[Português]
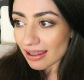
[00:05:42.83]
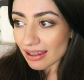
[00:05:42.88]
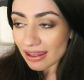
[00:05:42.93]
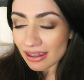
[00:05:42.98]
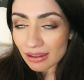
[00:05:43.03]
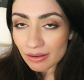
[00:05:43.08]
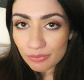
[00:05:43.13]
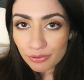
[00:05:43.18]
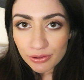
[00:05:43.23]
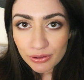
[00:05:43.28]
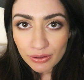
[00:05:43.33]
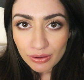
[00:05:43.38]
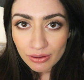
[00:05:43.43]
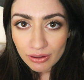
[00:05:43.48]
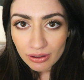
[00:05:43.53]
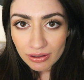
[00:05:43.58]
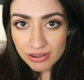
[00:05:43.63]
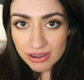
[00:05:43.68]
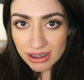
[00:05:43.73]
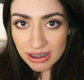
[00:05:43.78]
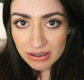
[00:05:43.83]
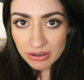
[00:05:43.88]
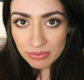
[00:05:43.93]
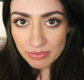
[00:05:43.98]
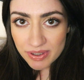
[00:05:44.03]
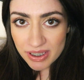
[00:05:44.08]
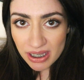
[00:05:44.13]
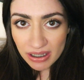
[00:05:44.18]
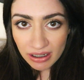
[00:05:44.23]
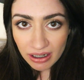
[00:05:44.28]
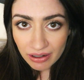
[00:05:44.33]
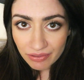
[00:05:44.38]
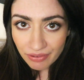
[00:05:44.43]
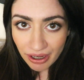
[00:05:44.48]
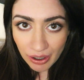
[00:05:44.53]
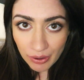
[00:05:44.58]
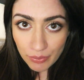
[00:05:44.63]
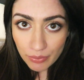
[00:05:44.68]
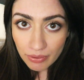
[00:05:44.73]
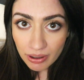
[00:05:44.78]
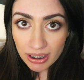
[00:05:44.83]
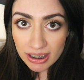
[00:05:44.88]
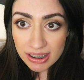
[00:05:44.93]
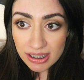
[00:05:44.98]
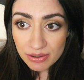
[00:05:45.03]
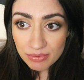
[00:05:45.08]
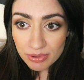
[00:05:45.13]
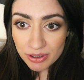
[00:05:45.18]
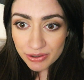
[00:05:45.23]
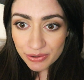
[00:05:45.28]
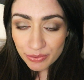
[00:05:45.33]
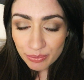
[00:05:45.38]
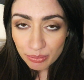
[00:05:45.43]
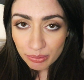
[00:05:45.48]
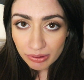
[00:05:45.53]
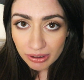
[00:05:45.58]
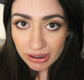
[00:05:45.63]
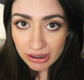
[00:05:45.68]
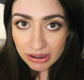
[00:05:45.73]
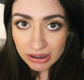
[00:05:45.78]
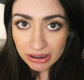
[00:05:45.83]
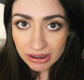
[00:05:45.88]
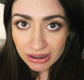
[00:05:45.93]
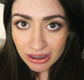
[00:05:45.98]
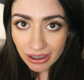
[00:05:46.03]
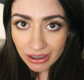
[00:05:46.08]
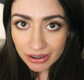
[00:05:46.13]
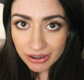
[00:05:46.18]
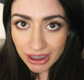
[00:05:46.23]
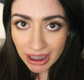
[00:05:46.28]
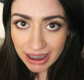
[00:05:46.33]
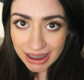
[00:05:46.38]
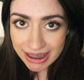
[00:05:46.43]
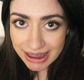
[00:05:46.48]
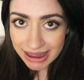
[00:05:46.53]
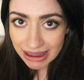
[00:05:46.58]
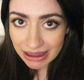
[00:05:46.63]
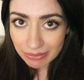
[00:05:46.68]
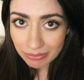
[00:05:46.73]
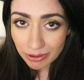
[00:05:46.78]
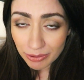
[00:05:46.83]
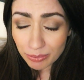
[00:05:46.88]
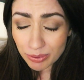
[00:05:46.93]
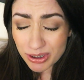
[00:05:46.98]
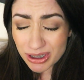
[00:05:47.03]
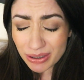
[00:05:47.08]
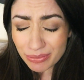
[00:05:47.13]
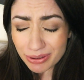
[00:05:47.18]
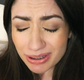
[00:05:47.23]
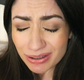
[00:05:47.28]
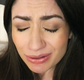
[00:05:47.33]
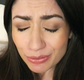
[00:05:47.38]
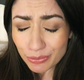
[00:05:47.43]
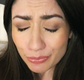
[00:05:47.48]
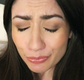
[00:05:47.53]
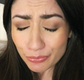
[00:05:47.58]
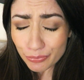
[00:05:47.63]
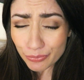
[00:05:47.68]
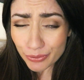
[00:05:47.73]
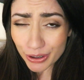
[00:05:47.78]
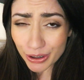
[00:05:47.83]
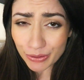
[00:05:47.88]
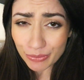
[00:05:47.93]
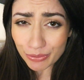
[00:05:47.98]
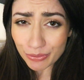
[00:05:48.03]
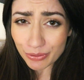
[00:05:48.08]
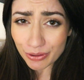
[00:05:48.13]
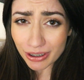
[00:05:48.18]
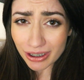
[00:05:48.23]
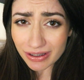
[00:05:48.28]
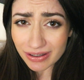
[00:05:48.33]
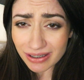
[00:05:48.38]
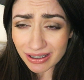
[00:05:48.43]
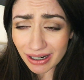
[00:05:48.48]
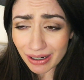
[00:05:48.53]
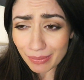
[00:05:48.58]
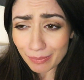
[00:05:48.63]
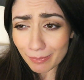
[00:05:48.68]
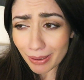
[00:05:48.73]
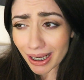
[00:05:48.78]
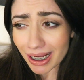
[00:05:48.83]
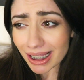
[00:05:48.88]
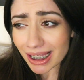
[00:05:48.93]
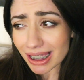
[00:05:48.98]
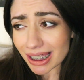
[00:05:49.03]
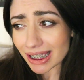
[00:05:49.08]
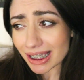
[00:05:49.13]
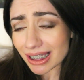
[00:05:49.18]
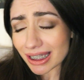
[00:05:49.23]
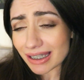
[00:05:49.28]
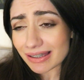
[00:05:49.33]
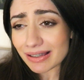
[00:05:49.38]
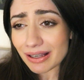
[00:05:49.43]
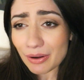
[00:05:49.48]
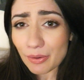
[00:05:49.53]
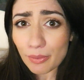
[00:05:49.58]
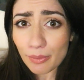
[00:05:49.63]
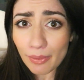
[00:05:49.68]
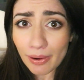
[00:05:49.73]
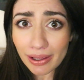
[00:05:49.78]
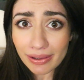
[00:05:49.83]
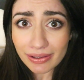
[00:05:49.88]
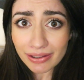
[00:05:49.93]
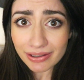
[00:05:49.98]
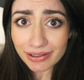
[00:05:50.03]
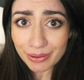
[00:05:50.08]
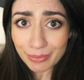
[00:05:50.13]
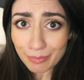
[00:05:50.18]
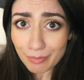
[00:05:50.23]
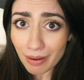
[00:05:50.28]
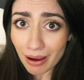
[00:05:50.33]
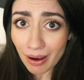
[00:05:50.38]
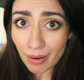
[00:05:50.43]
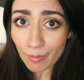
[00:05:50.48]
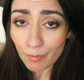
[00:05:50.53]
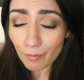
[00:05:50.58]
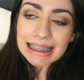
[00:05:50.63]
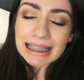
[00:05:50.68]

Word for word: E fui toda contente, comecei a gravar coisas, mas depois esqueci-me. E depois estava tanto frio, eu não queria tirar a máquina e andar com ela na mão.